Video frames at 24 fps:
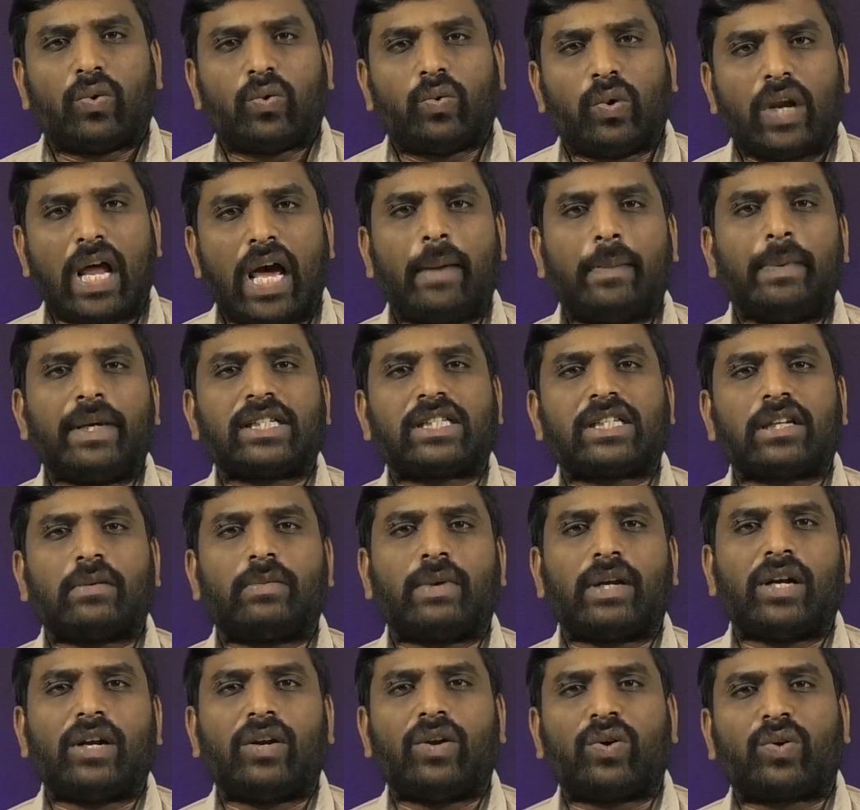గులాబీ
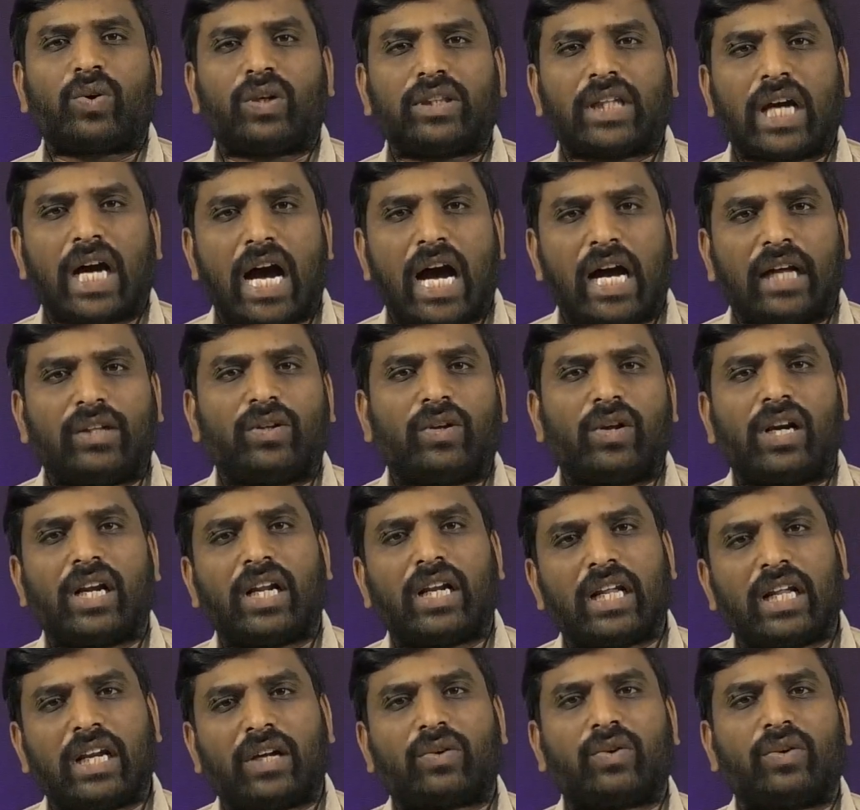శిబిరంలో కొంత ఆందోళన
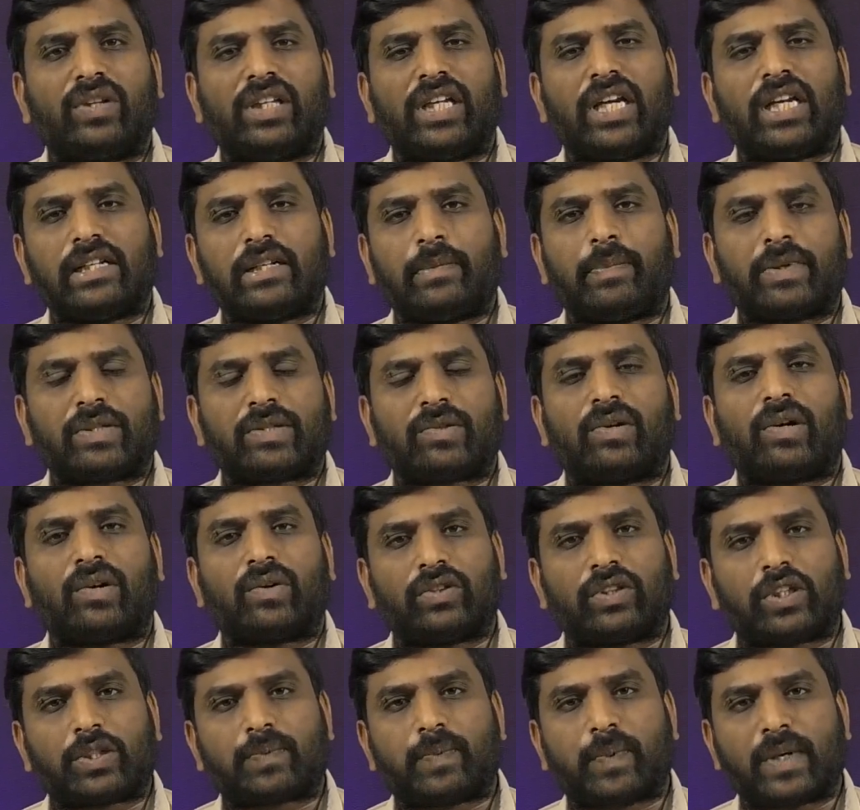నెలకొంది అని చెప్పేసి కూడా
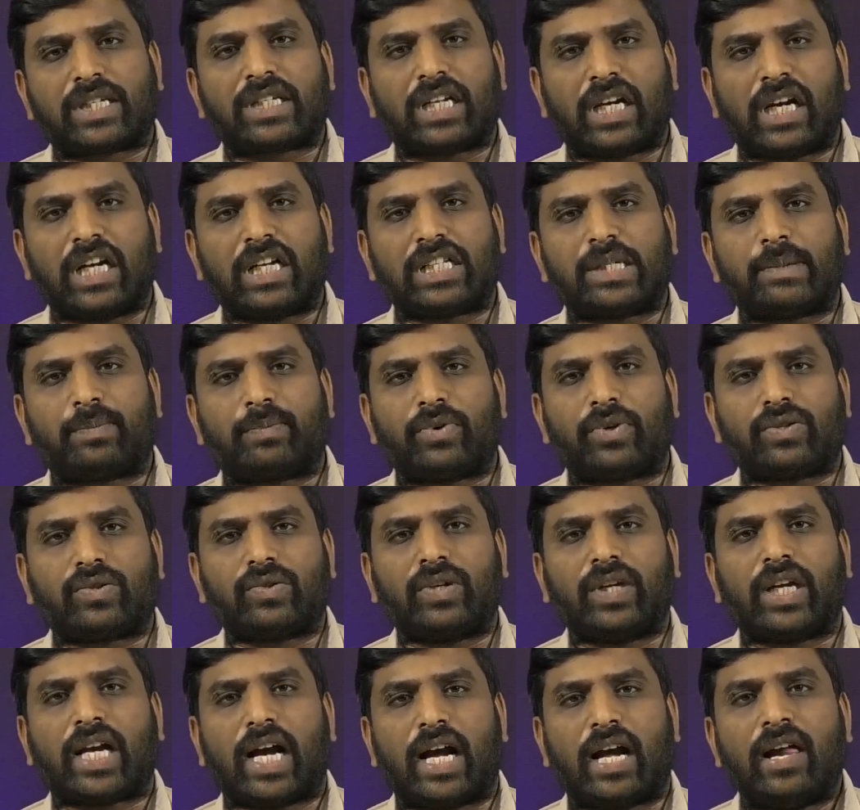కొంత స్పష్టంగా చెప్పుకోవచ్చు
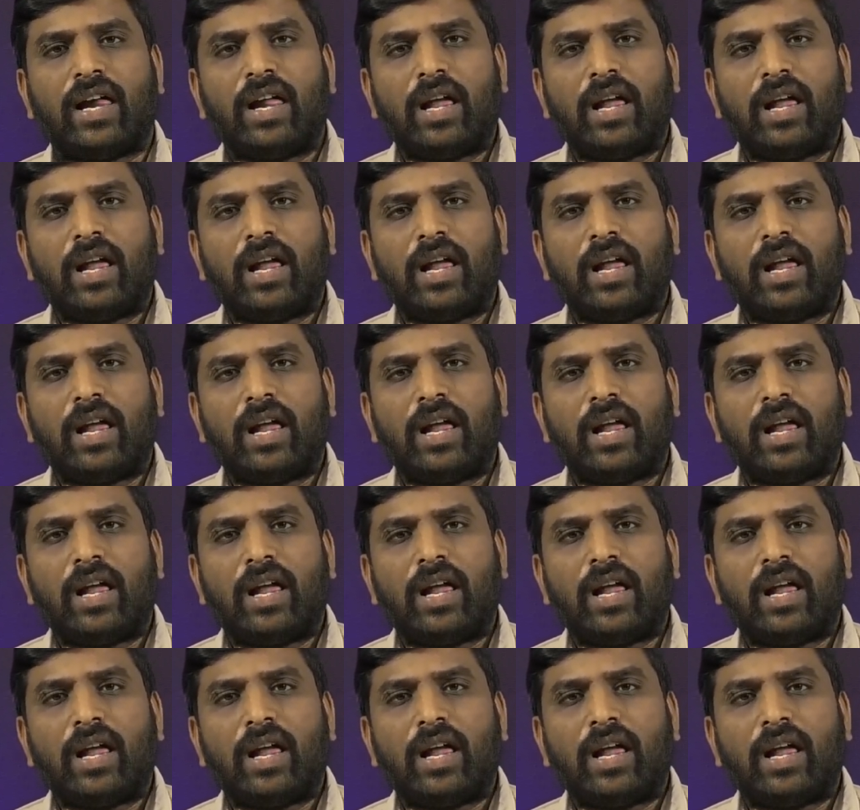ఇక